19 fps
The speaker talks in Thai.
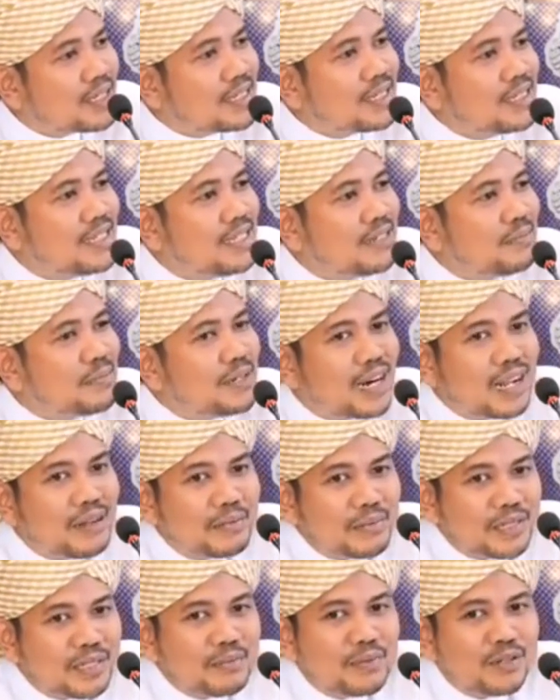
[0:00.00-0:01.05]
สักทีเมื่อไหร่
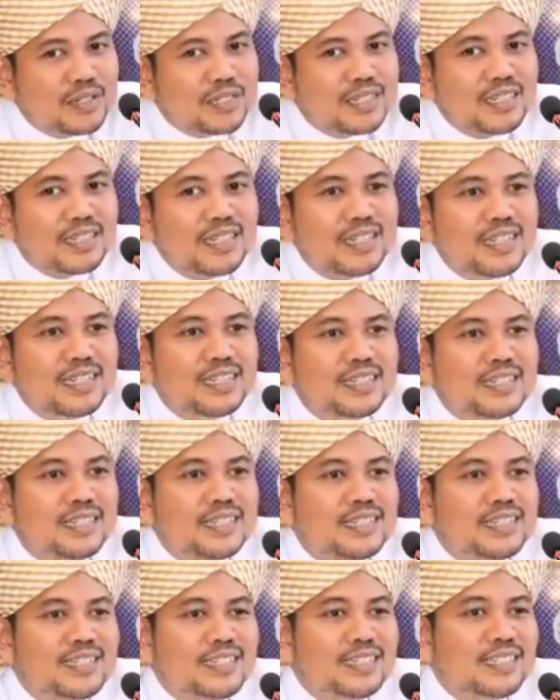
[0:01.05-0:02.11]
มันจะหมดสักที
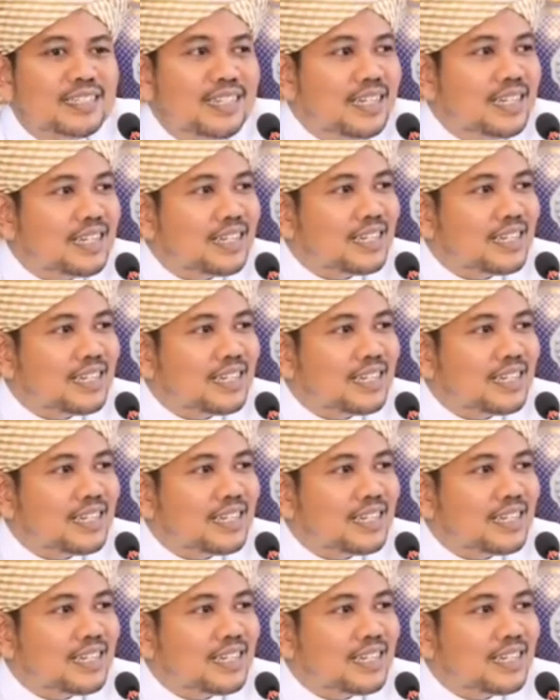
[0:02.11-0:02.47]
ซึ่ง